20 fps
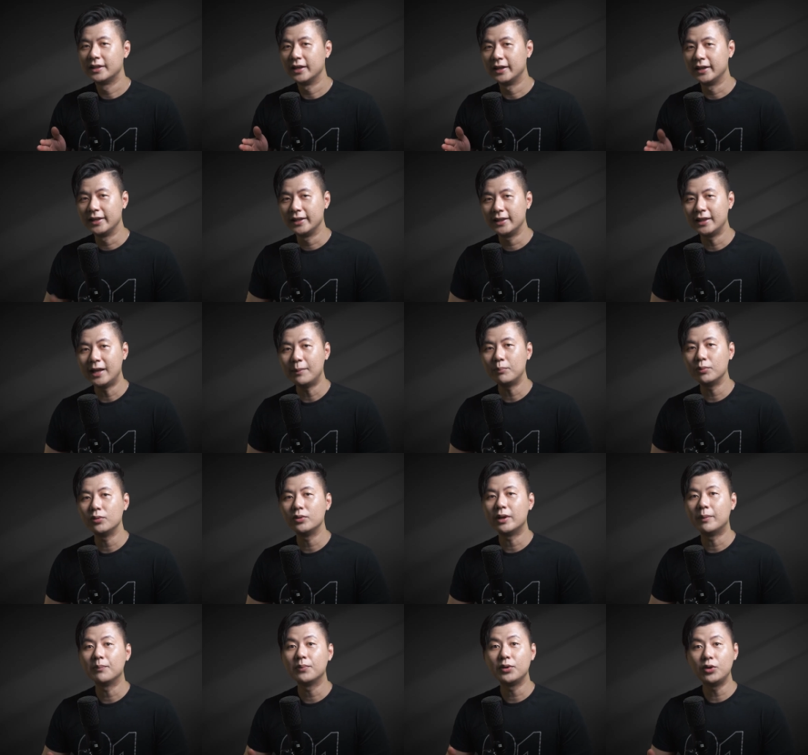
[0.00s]
Dari
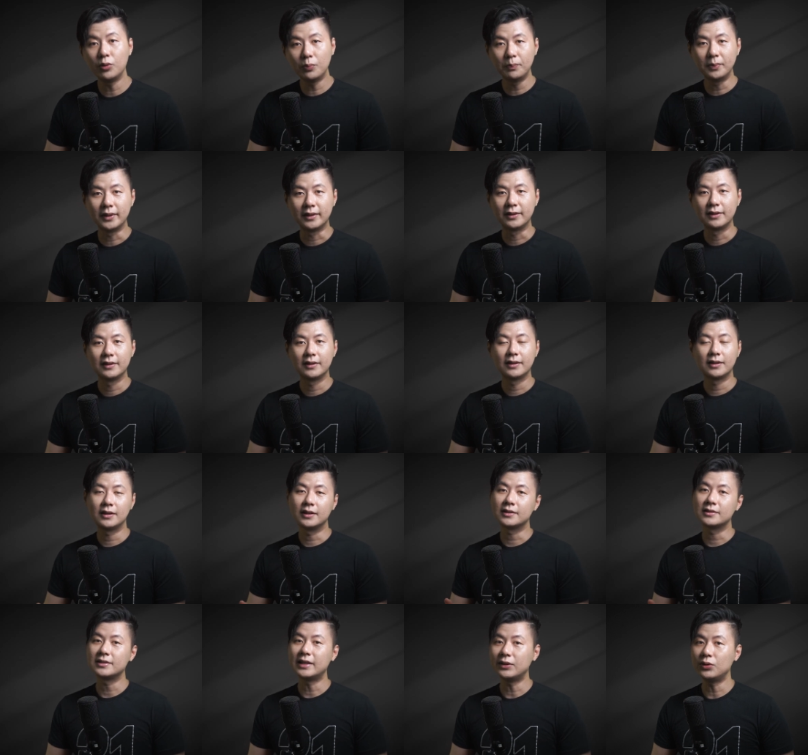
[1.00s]
66 qubit
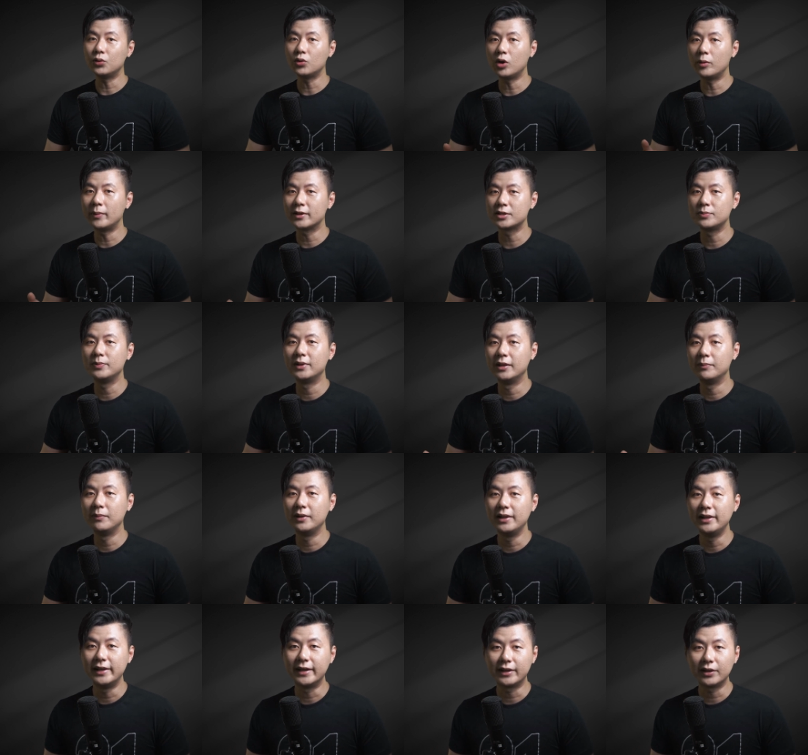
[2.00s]
ke 1,9
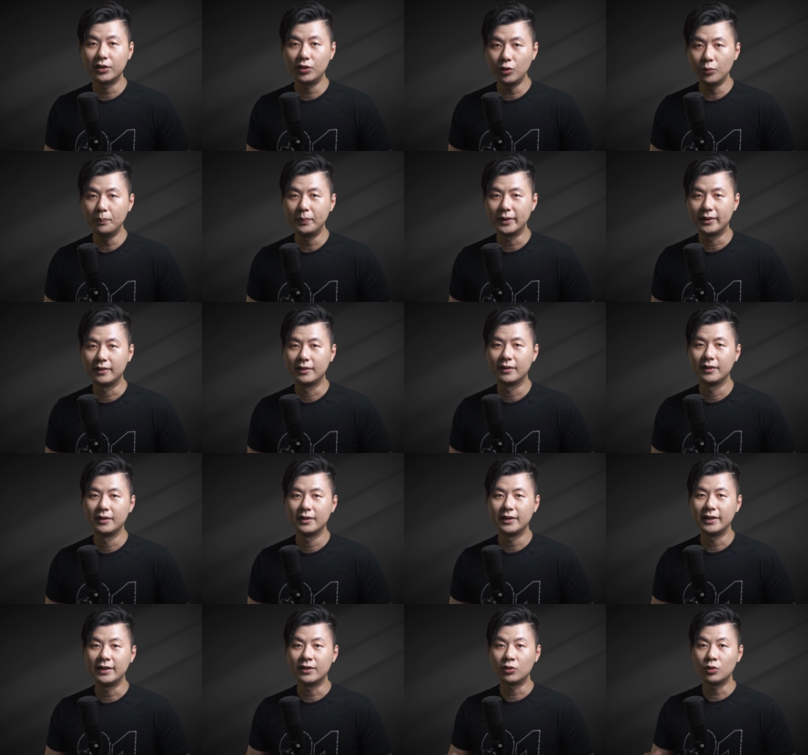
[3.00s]
miliar qubit,
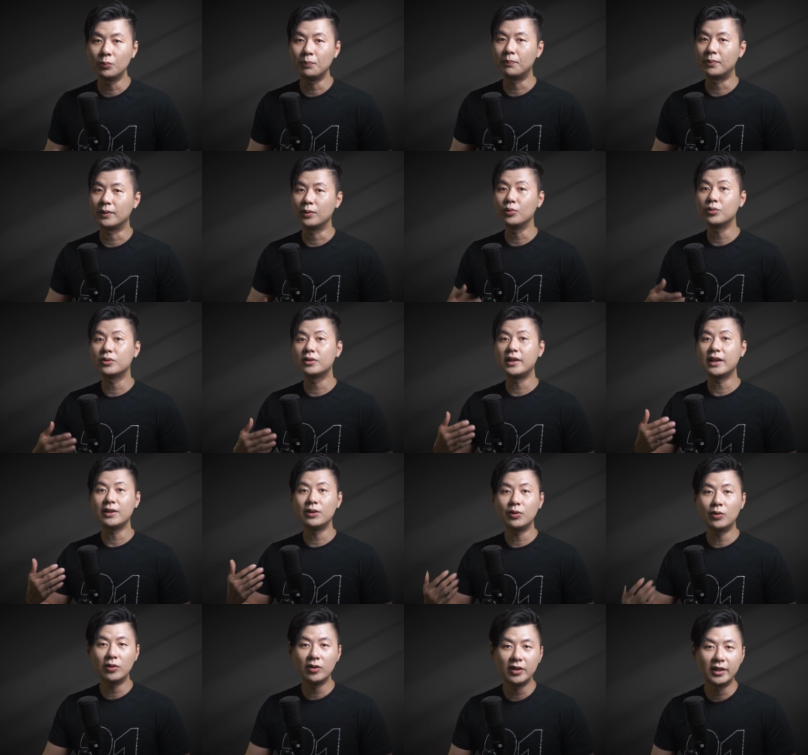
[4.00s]
itu perlu
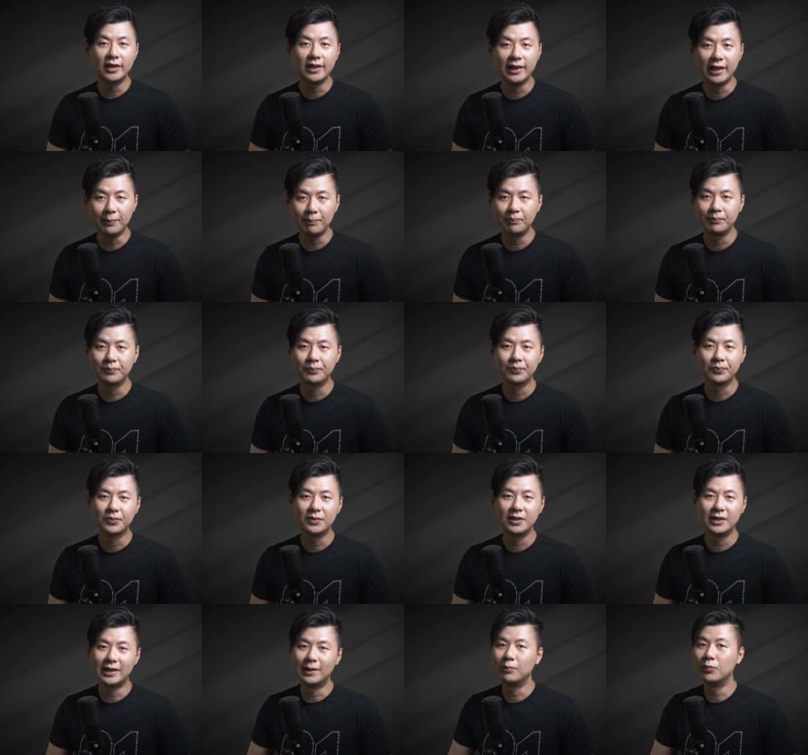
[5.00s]
teknologi leap
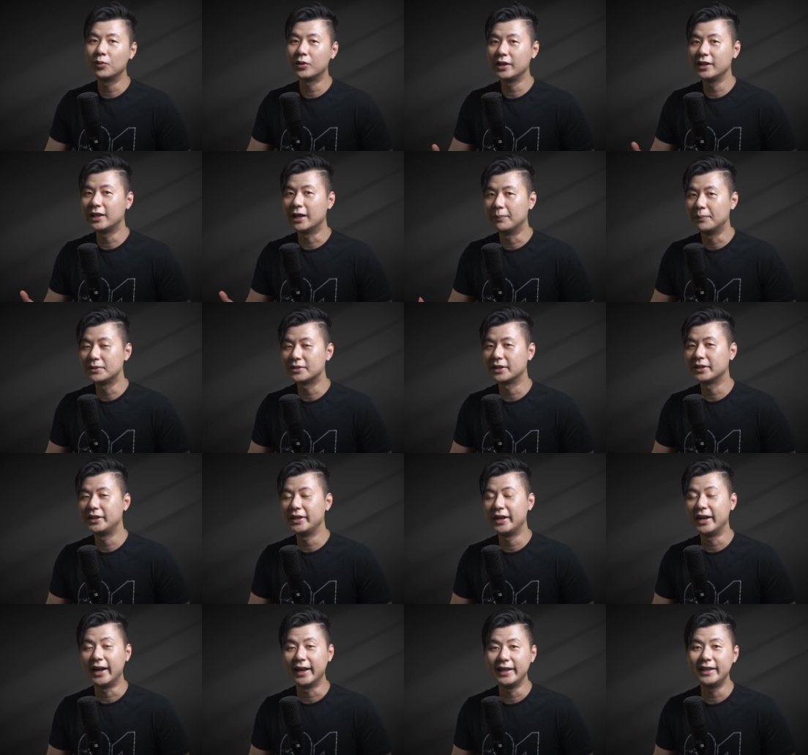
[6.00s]
yang mungkin nggak bisa
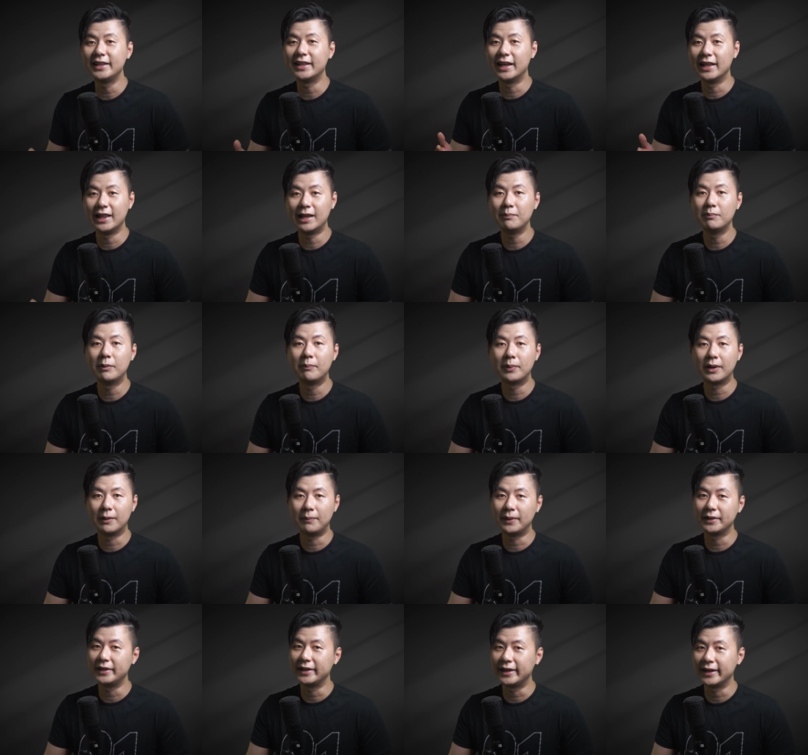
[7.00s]
diraih dalam
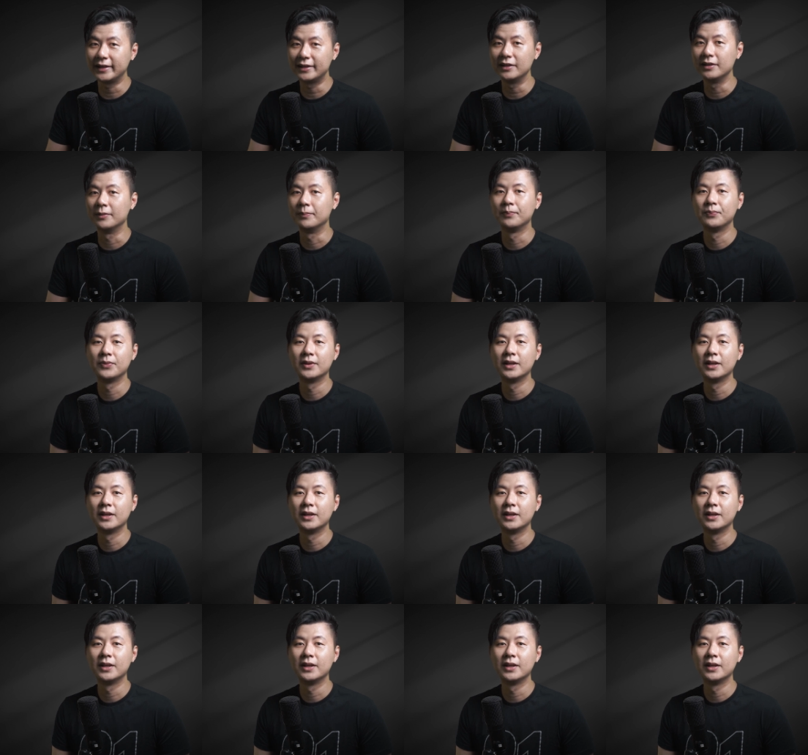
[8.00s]
beberapa dekade.